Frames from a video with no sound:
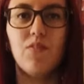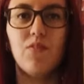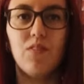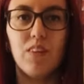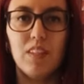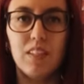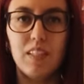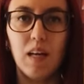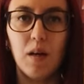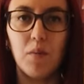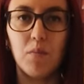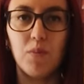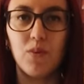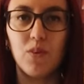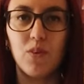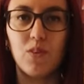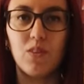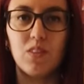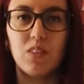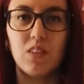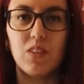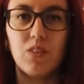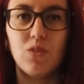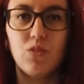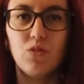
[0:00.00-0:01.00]
Vediamo
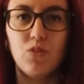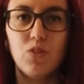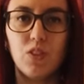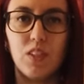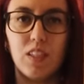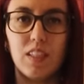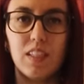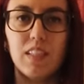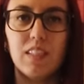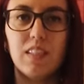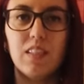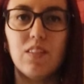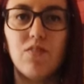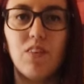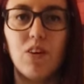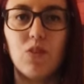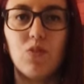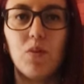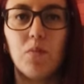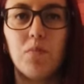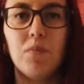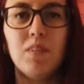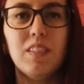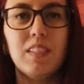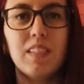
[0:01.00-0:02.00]
cosa succede se
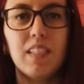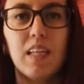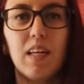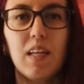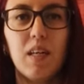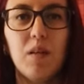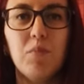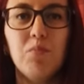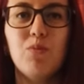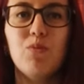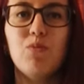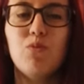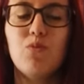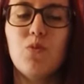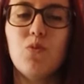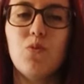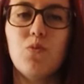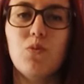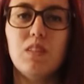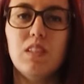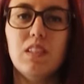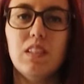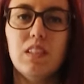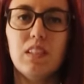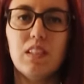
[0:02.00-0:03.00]
vado a mischiare appunto
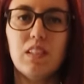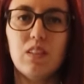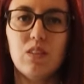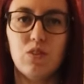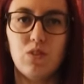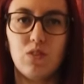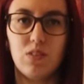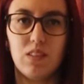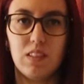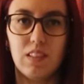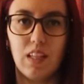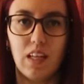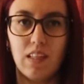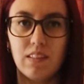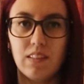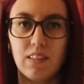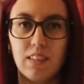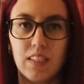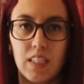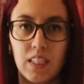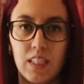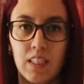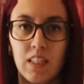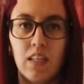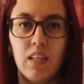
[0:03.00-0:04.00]
queste tre
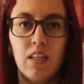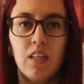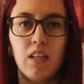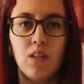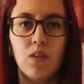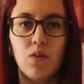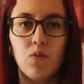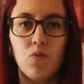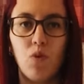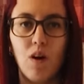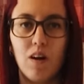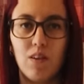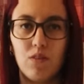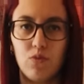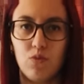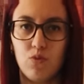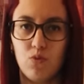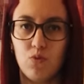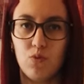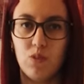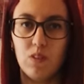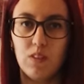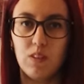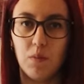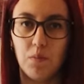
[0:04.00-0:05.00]
sostanze, in quanto
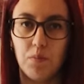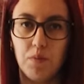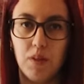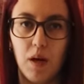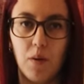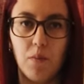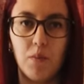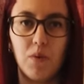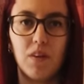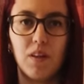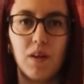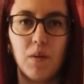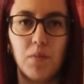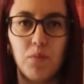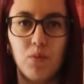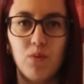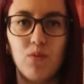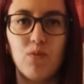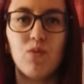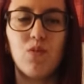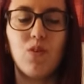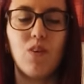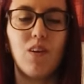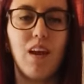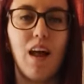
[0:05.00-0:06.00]
noi sappiamo che
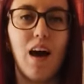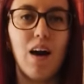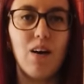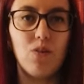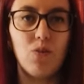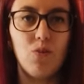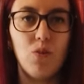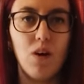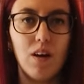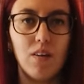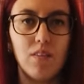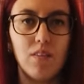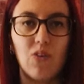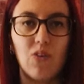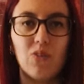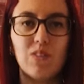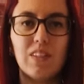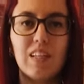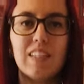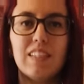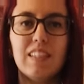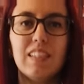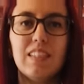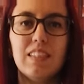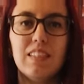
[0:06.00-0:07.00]
appunto l'acqua
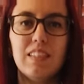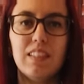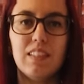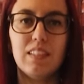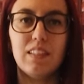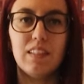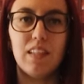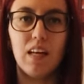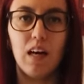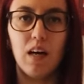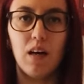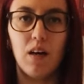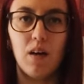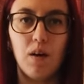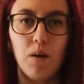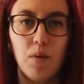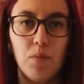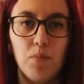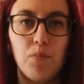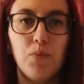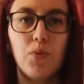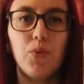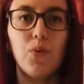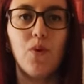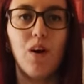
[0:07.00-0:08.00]
una densità
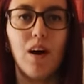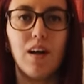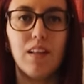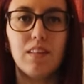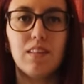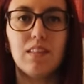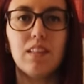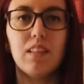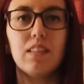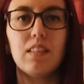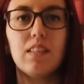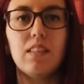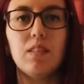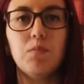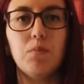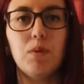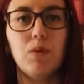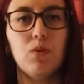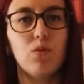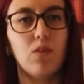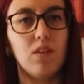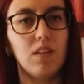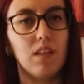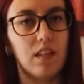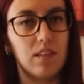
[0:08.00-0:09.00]
più alta
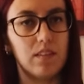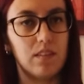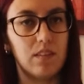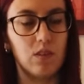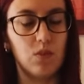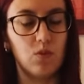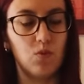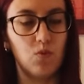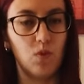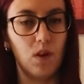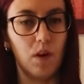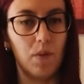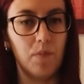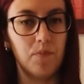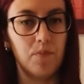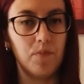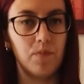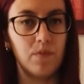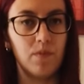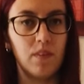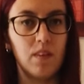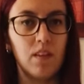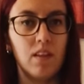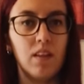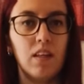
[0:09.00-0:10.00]
rispetto agli altri due.
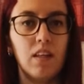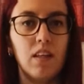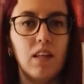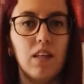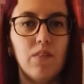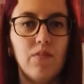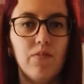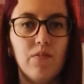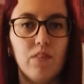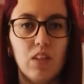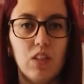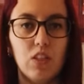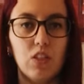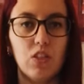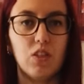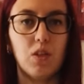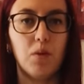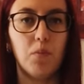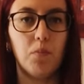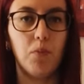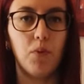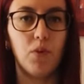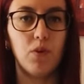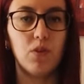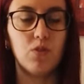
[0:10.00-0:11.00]

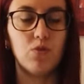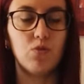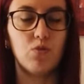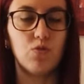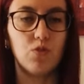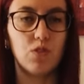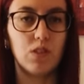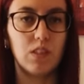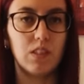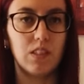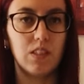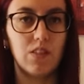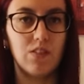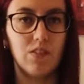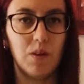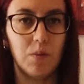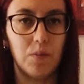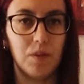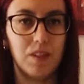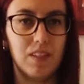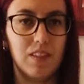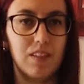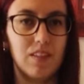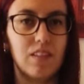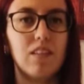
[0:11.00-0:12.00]
Invece poi
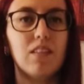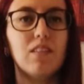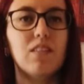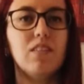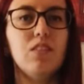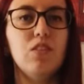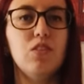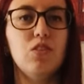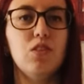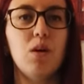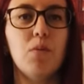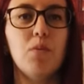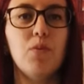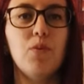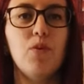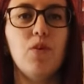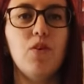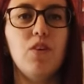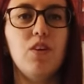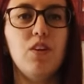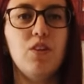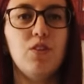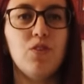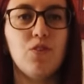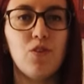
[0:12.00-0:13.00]
successivamente,
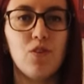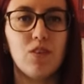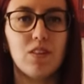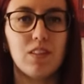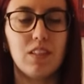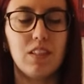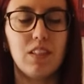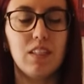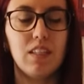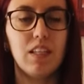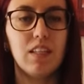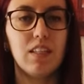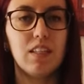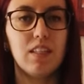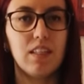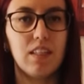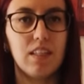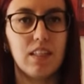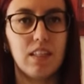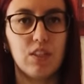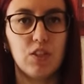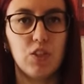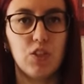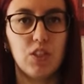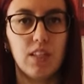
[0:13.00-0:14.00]
diciamo in ordine
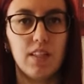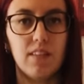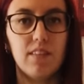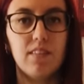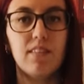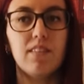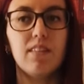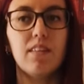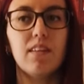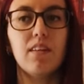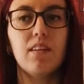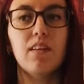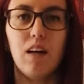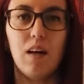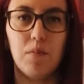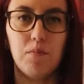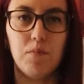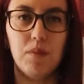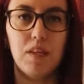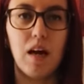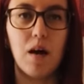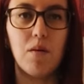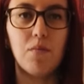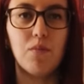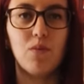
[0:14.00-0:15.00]
decrescente,
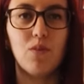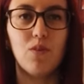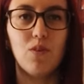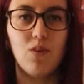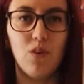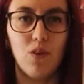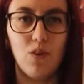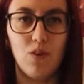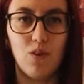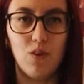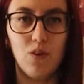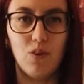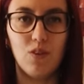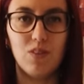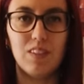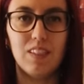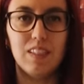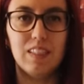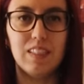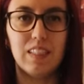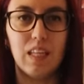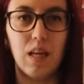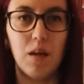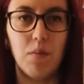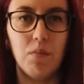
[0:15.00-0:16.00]
abbiamo l'olio
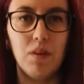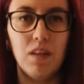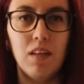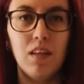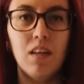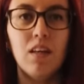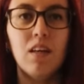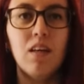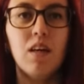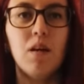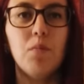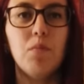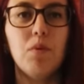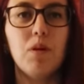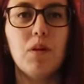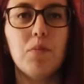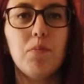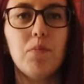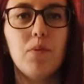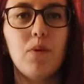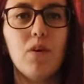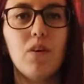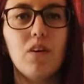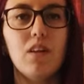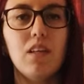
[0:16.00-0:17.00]
di semi per
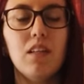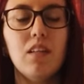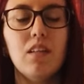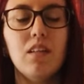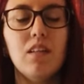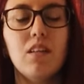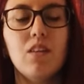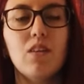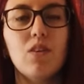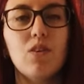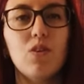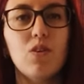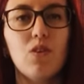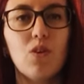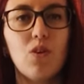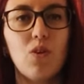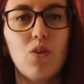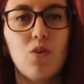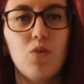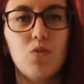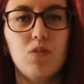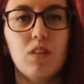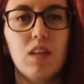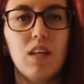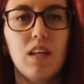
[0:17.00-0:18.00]
poi
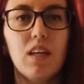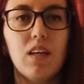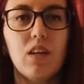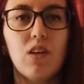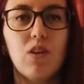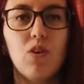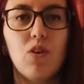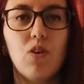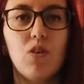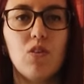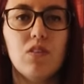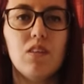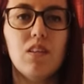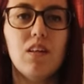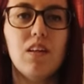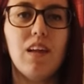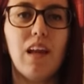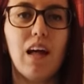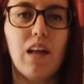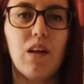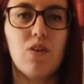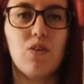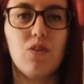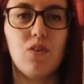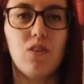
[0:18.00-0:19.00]
concludere con
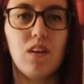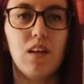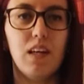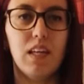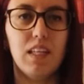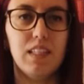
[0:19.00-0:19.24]
l'alcol